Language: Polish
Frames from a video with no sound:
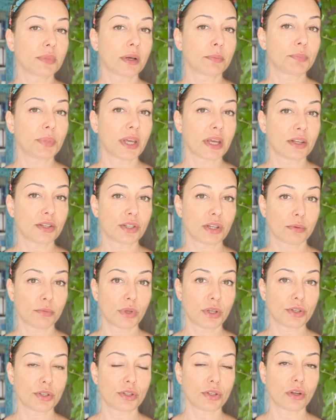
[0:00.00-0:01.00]
napięcia
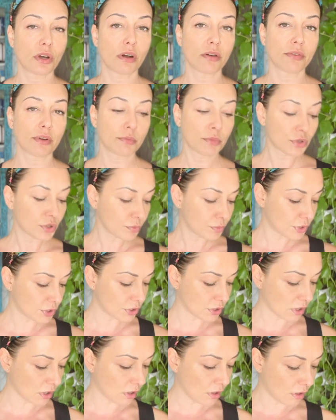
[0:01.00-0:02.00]
mięśniowe, może być
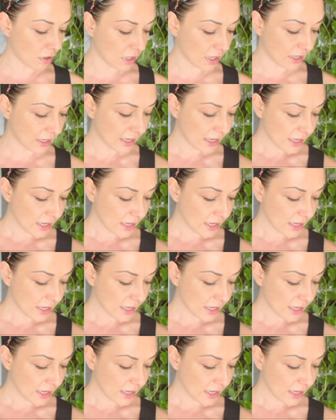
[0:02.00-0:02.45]
to olej